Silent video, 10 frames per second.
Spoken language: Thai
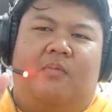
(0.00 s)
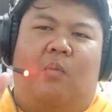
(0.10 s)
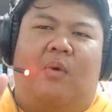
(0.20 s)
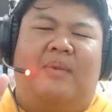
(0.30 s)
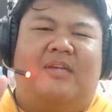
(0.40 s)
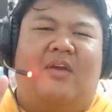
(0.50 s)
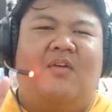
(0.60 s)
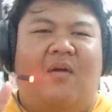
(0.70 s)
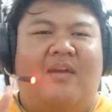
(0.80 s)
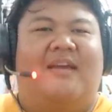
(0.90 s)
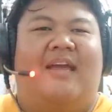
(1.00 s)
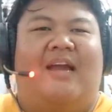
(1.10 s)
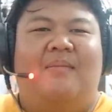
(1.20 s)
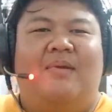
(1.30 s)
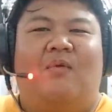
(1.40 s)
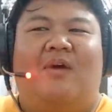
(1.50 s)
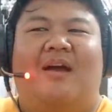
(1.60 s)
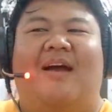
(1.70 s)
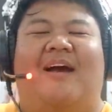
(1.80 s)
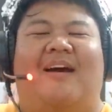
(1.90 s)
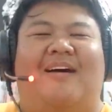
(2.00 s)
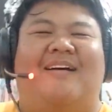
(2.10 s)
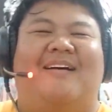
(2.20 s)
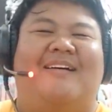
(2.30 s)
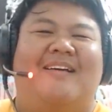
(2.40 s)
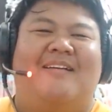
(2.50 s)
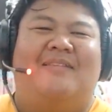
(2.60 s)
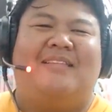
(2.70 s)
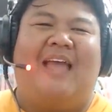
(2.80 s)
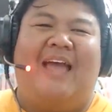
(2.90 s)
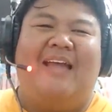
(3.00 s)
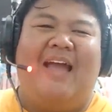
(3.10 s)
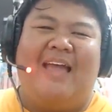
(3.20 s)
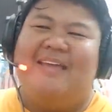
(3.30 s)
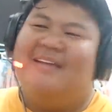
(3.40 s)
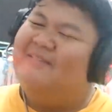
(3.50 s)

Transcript: ผมว่ามันง่อยๆยังไงก็ไม่รู้ มันตายง่าย